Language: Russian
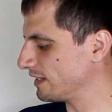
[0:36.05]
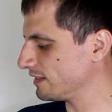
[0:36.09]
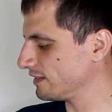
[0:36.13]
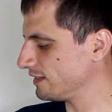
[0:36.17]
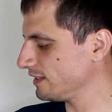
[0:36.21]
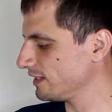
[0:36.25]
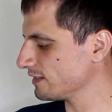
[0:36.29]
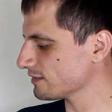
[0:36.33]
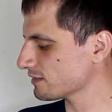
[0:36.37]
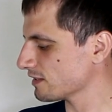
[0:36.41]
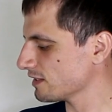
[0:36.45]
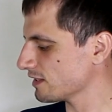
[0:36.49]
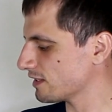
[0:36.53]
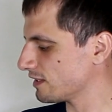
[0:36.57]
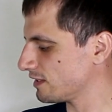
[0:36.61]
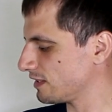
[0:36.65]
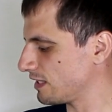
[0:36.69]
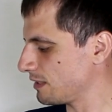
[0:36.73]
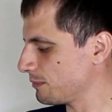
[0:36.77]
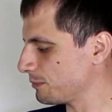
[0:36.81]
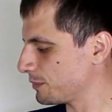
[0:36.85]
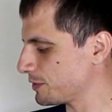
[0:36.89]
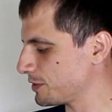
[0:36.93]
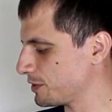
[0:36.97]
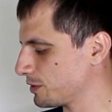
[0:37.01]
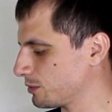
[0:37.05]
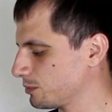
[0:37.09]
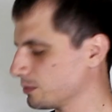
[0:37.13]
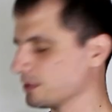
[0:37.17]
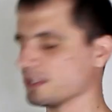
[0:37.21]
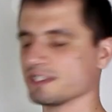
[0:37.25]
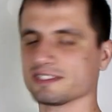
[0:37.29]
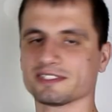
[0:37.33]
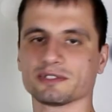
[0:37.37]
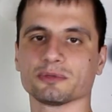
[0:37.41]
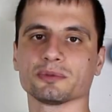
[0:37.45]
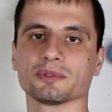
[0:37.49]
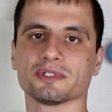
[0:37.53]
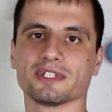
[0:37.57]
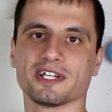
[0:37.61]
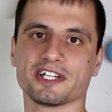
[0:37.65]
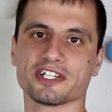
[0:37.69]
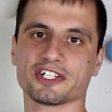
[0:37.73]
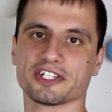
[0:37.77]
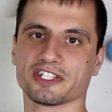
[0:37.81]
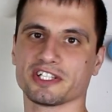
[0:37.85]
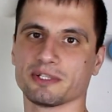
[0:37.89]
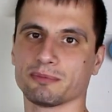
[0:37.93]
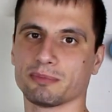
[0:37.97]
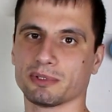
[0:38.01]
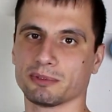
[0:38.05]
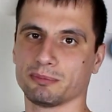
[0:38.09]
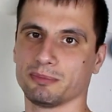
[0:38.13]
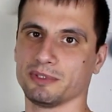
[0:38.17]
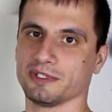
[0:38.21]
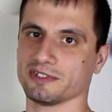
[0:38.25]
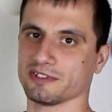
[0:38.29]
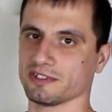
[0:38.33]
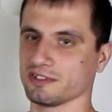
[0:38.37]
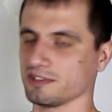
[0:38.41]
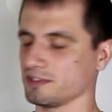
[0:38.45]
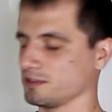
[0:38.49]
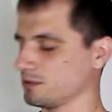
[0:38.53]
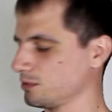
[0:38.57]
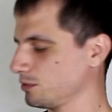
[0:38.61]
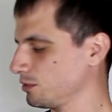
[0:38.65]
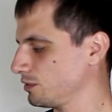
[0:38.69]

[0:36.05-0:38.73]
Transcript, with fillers: Несколько лампочек у нас тут даже не подписаны,